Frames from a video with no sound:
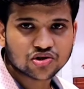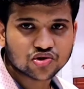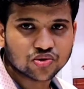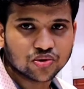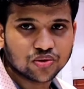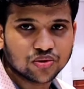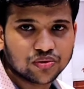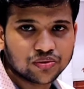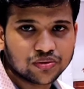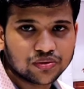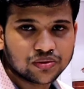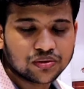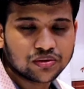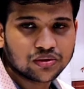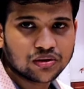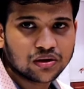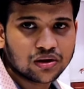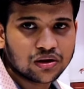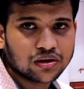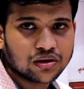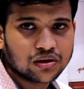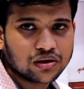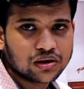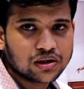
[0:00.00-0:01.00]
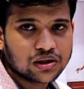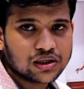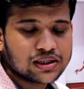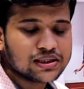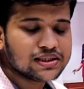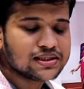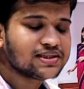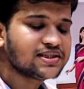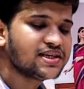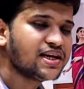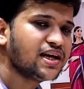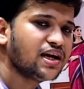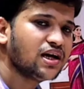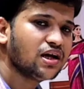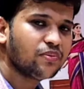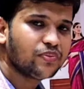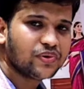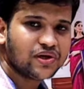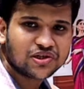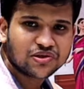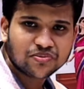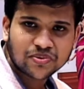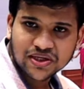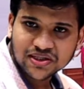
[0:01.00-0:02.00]
आठ सौ और सिंगल पीस में मिल जाएगा
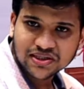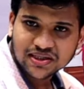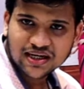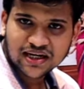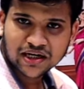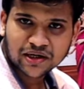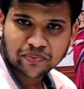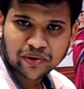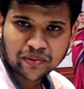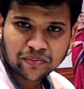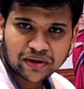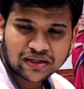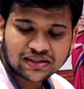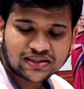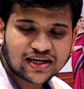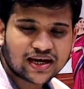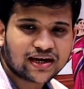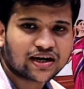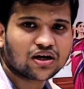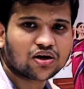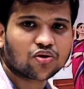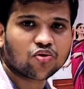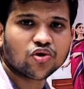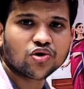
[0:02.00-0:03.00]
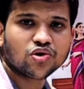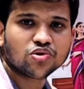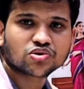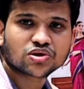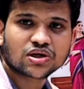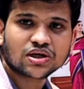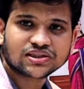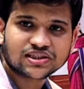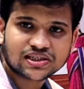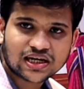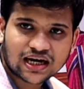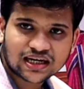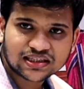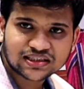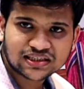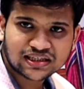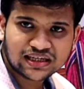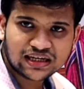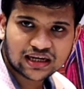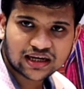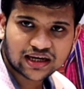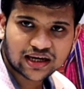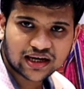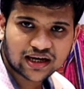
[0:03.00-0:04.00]
सिंगल पीस भी इस रेट पे मिल जाएगा कोई उसका
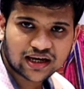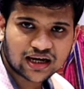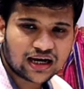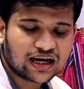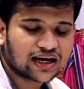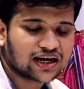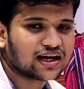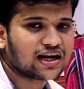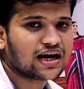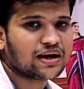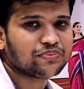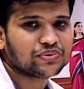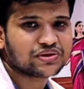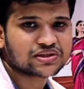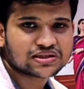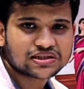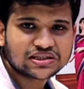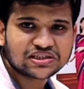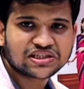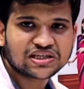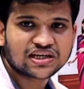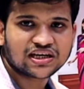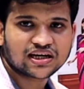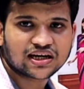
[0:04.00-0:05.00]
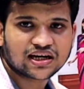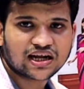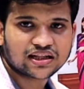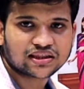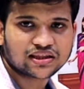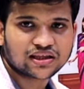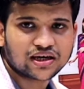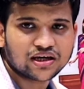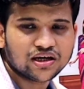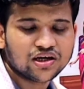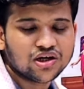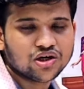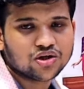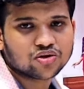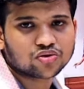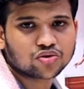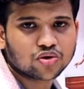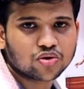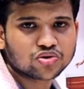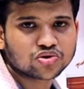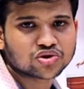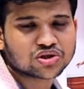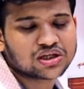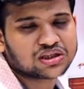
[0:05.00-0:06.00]
चार्ज नहीं लगेगा अगर आप स्टिचिंग कराते हैं
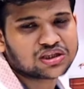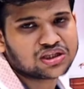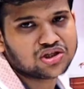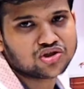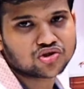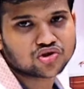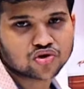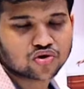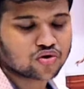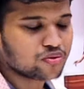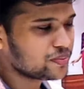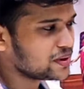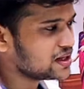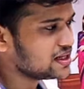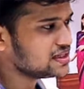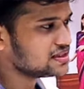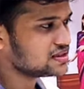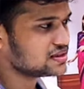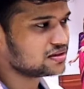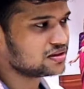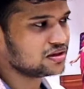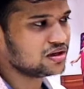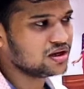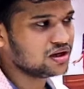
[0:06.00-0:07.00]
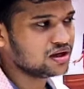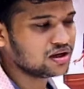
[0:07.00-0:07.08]
तो हम्म। उसका तीन सौ रुपए इस